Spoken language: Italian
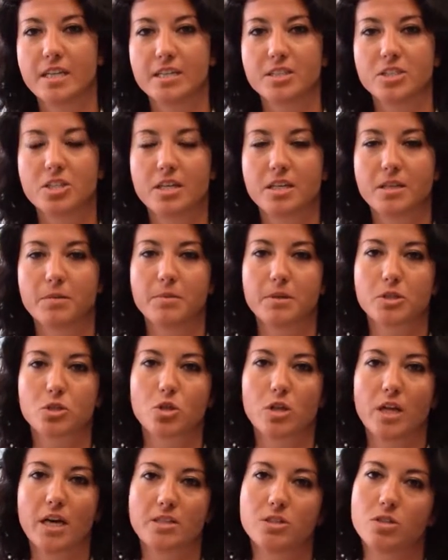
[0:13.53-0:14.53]
da certi
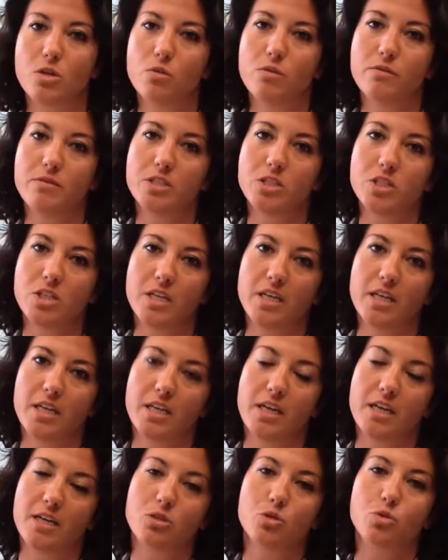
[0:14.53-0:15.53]
personaggi a lui
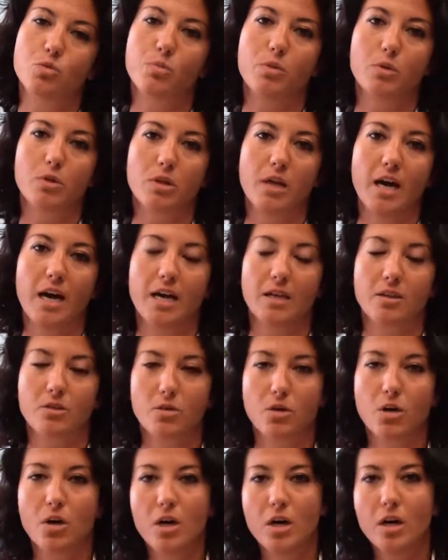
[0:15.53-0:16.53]
vicini e
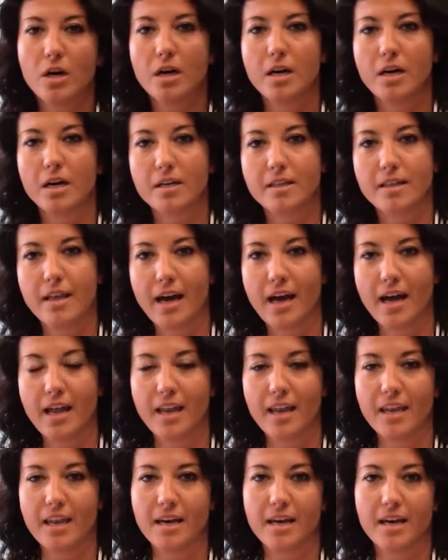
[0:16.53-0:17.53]
supportato eh,
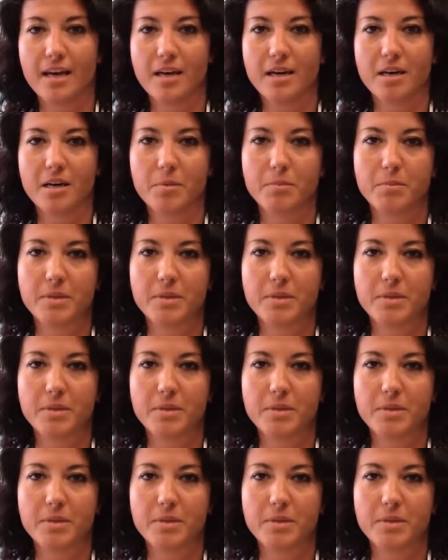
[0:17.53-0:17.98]
dal eh,